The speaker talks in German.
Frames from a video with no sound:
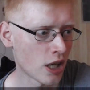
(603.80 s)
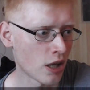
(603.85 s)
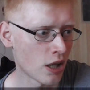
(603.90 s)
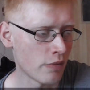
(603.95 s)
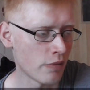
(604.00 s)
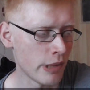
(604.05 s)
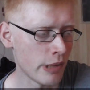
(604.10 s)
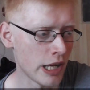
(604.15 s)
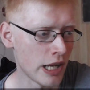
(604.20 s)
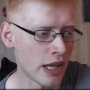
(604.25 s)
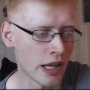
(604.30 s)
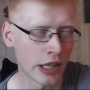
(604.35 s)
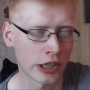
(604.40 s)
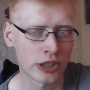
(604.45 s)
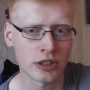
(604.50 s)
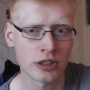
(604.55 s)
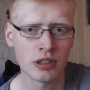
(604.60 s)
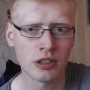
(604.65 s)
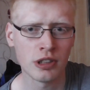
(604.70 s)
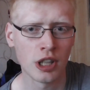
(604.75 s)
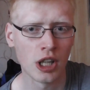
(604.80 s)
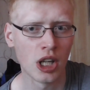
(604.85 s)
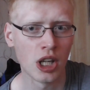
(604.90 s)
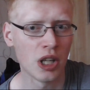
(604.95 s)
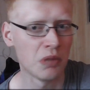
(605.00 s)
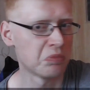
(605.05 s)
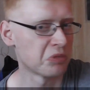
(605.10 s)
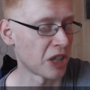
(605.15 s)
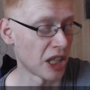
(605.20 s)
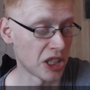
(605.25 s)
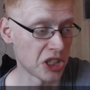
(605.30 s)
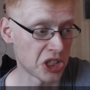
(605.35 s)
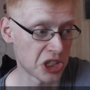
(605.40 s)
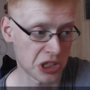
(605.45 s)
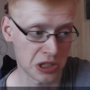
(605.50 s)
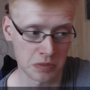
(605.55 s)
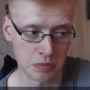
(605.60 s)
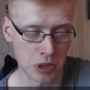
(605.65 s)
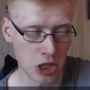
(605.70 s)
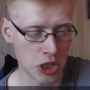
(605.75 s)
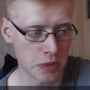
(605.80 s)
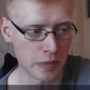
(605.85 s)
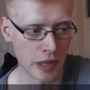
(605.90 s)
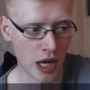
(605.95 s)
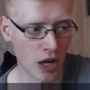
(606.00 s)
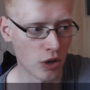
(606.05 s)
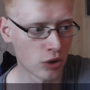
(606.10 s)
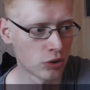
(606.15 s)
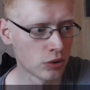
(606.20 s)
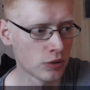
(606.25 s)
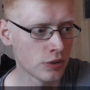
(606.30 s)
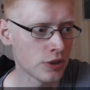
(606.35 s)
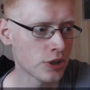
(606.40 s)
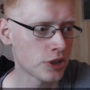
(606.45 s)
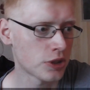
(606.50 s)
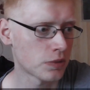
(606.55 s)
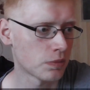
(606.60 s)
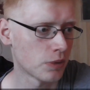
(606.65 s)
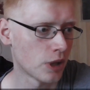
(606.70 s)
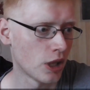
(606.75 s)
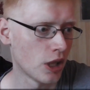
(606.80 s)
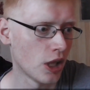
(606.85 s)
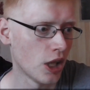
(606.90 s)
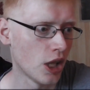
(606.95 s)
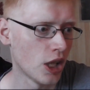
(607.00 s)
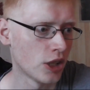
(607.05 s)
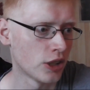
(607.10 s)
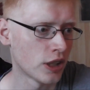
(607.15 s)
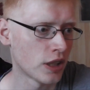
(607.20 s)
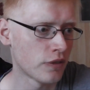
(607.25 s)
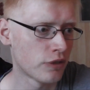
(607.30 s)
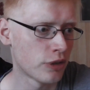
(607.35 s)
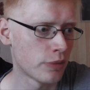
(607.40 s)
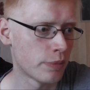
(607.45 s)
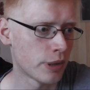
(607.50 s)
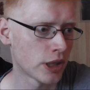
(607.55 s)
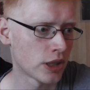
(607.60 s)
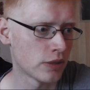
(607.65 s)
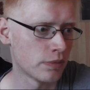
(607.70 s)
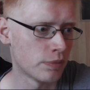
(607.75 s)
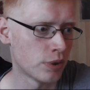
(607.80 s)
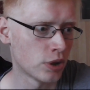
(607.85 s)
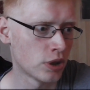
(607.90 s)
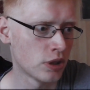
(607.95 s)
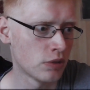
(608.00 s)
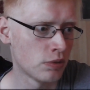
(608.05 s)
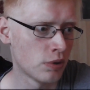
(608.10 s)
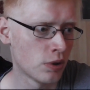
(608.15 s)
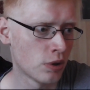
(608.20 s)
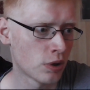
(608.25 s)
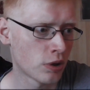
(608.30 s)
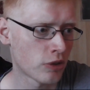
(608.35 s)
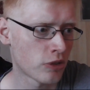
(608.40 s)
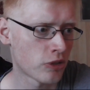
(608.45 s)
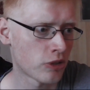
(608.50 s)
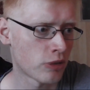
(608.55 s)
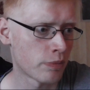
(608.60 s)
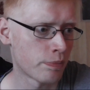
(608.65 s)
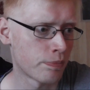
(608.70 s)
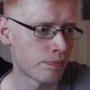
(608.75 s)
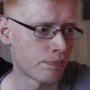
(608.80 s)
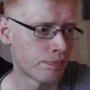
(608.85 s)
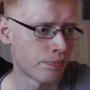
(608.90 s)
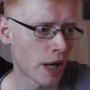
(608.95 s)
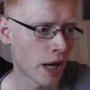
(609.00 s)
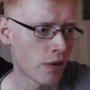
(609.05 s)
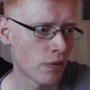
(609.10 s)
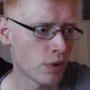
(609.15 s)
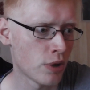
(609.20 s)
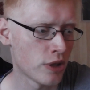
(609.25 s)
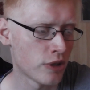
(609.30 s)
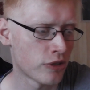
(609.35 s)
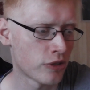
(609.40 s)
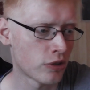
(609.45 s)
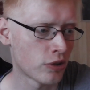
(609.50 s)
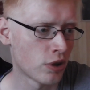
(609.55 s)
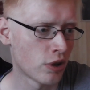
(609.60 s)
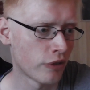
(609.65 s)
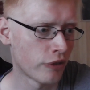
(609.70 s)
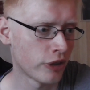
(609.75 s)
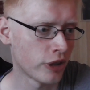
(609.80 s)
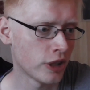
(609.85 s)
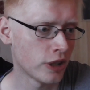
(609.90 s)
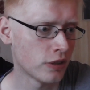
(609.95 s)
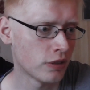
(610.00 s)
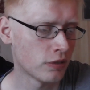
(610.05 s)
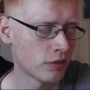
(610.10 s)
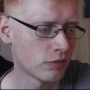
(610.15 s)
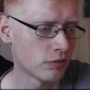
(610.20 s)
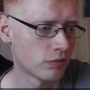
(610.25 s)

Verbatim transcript: Caramel Latte, kenne ich zum Beispiel auch noch nicht. Dann von Bad Body Works Perry's Coffee.